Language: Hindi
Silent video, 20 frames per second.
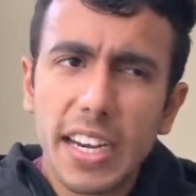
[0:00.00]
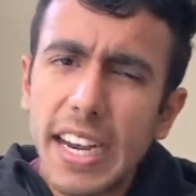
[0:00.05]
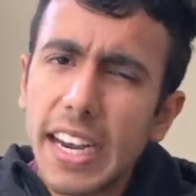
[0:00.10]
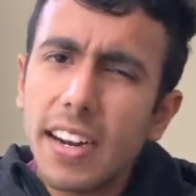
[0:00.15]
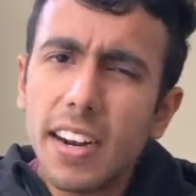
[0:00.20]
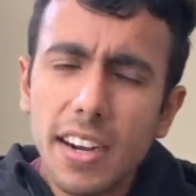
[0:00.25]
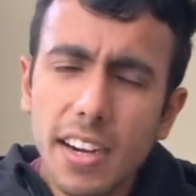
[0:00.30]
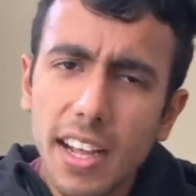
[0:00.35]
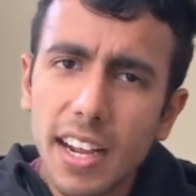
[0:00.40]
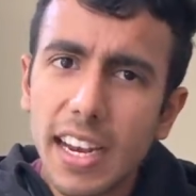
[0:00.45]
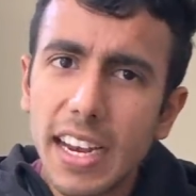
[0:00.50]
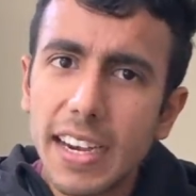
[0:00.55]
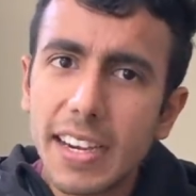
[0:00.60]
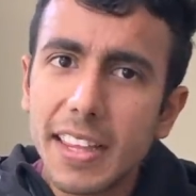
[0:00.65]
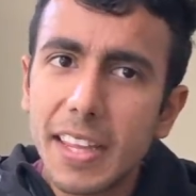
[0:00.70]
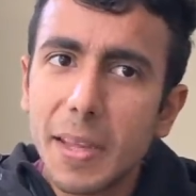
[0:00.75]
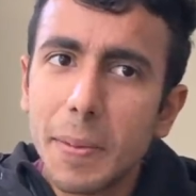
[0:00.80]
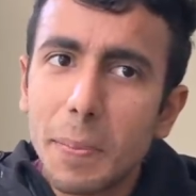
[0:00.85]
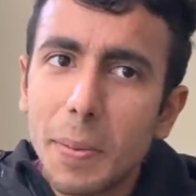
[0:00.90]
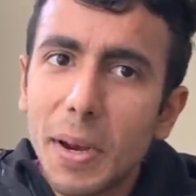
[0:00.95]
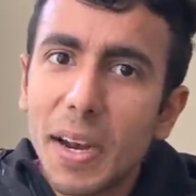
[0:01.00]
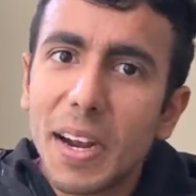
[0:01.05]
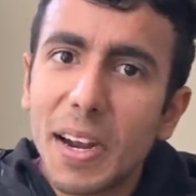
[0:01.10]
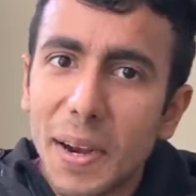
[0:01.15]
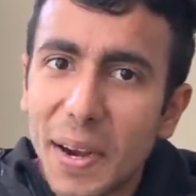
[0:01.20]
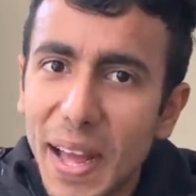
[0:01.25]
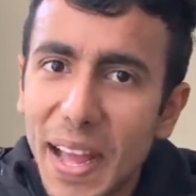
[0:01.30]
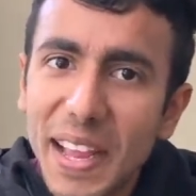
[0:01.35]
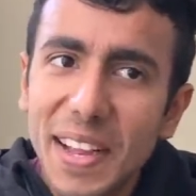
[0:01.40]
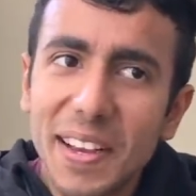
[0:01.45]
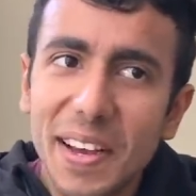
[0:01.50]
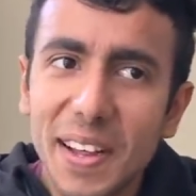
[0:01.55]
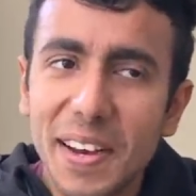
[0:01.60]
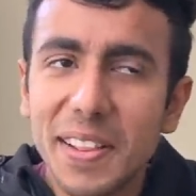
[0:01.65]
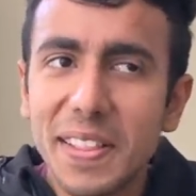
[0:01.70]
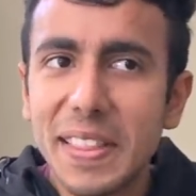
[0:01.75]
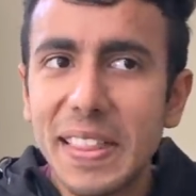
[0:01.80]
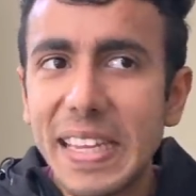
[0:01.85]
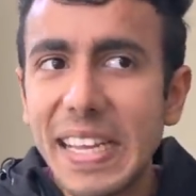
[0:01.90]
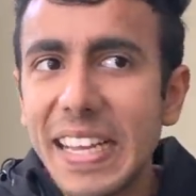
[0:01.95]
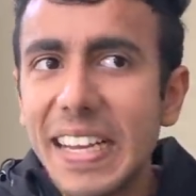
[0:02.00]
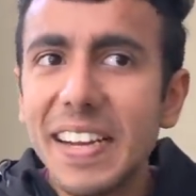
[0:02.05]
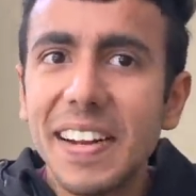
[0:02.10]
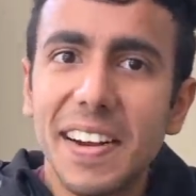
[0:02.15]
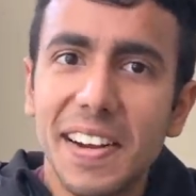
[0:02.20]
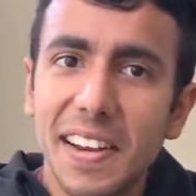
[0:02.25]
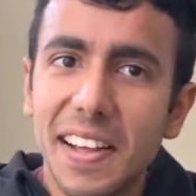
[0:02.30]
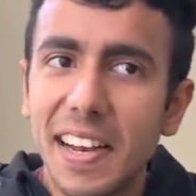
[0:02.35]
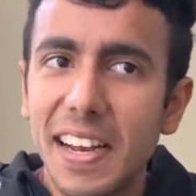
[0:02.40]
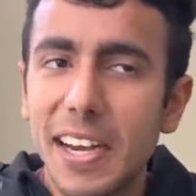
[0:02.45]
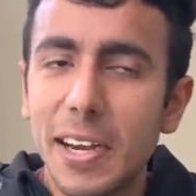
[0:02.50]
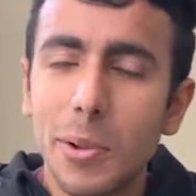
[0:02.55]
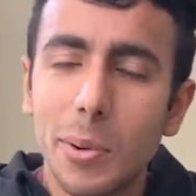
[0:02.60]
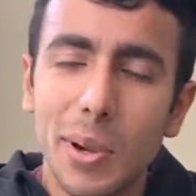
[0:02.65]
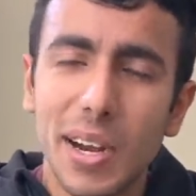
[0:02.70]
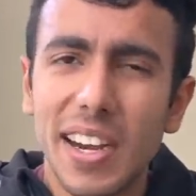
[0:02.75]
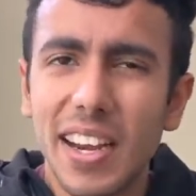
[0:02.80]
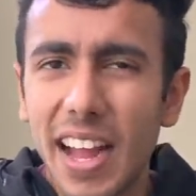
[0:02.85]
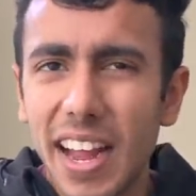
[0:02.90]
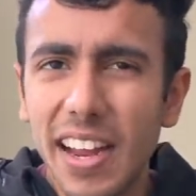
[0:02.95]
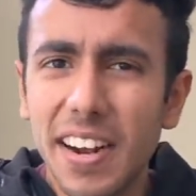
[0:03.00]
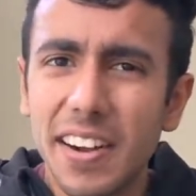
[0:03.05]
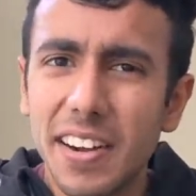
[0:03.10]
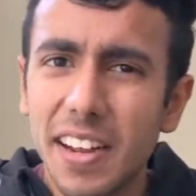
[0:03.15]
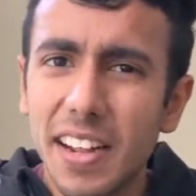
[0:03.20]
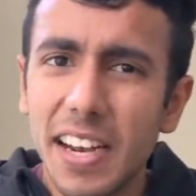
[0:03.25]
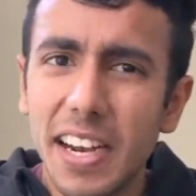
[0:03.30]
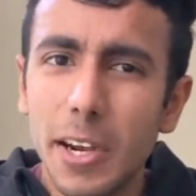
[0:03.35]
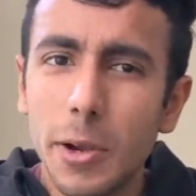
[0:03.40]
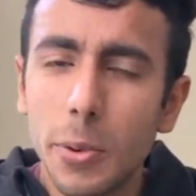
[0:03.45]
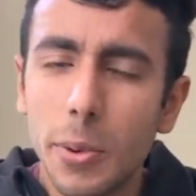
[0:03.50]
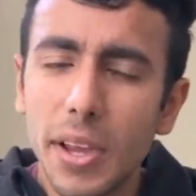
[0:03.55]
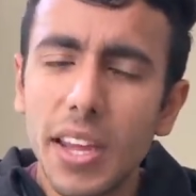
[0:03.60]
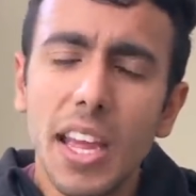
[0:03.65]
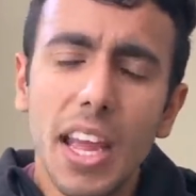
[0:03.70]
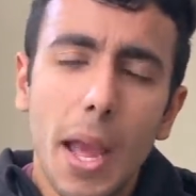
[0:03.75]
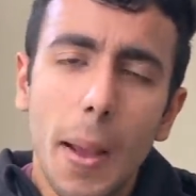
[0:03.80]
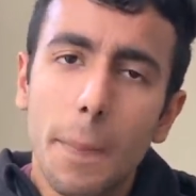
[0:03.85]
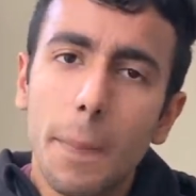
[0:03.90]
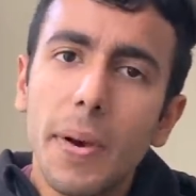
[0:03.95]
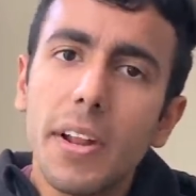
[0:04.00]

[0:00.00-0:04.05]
डेढ़ घंटा लेट थे पर लड़ाई कारण तीन घंटा लेट हो गए ढाई घंटा लेट हो गए